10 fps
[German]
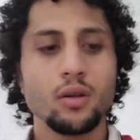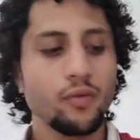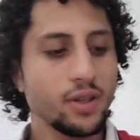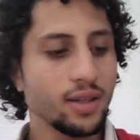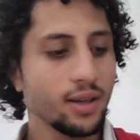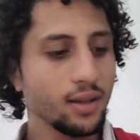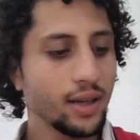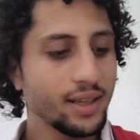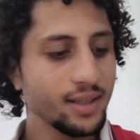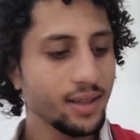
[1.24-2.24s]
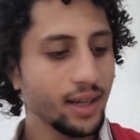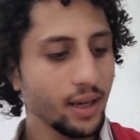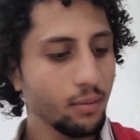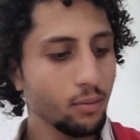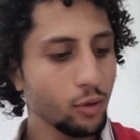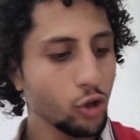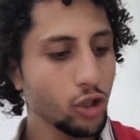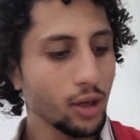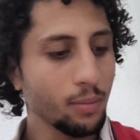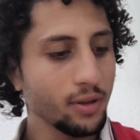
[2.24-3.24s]
Was halt extrem
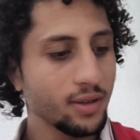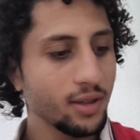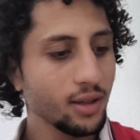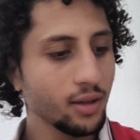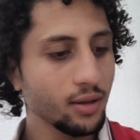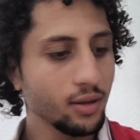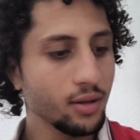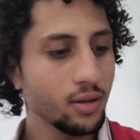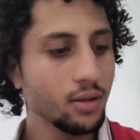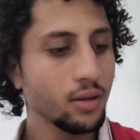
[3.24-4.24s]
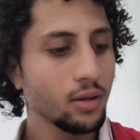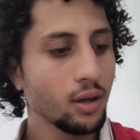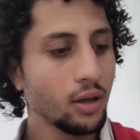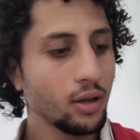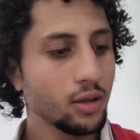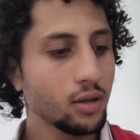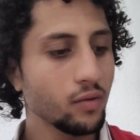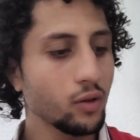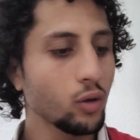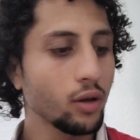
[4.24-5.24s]
strapazierend ist, ist,
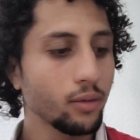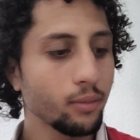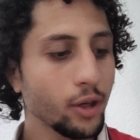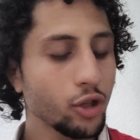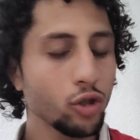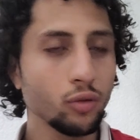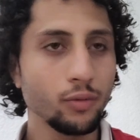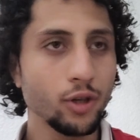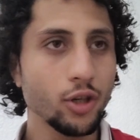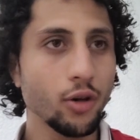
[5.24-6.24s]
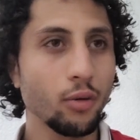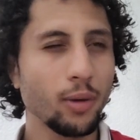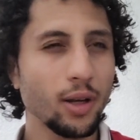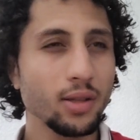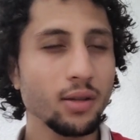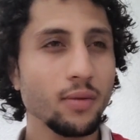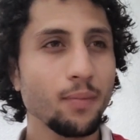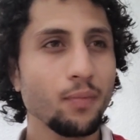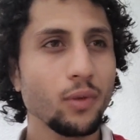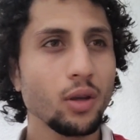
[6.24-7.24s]
wenn du einen Menschen um dich herum hast,
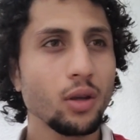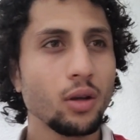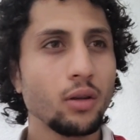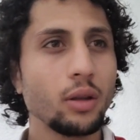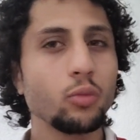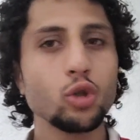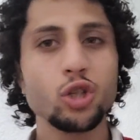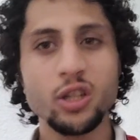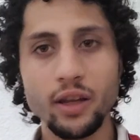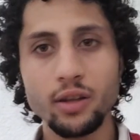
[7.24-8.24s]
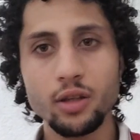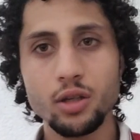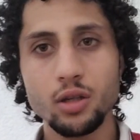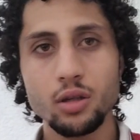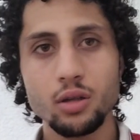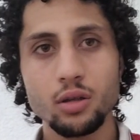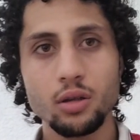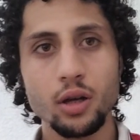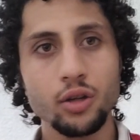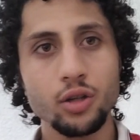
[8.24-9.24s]
dem du ständig
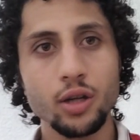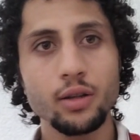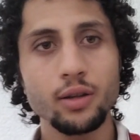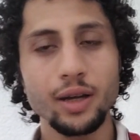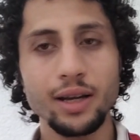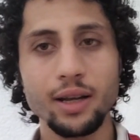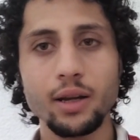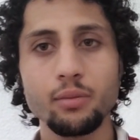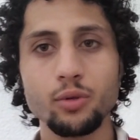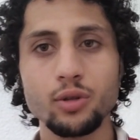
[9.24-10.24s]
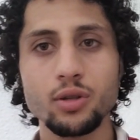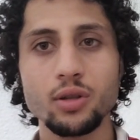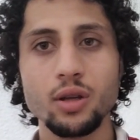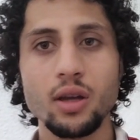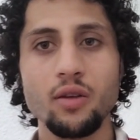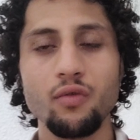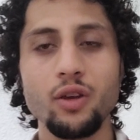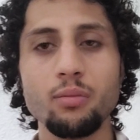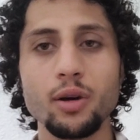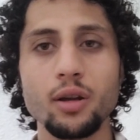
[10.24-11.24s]
anscheinend erklären musst,
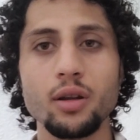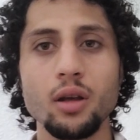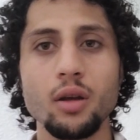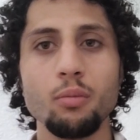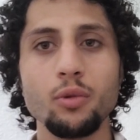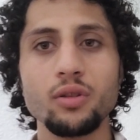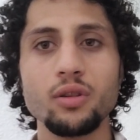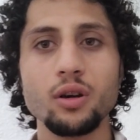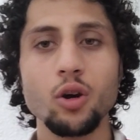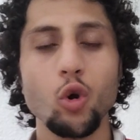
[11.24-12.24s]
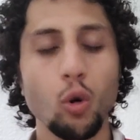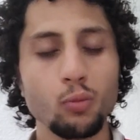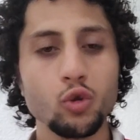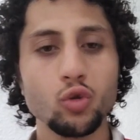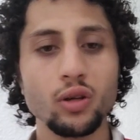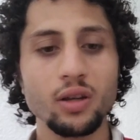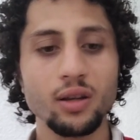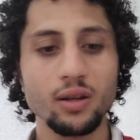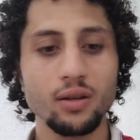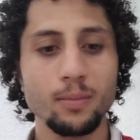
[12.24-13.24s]
wie man mit dir
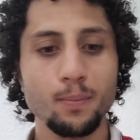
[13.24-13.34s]
umzugehen hat.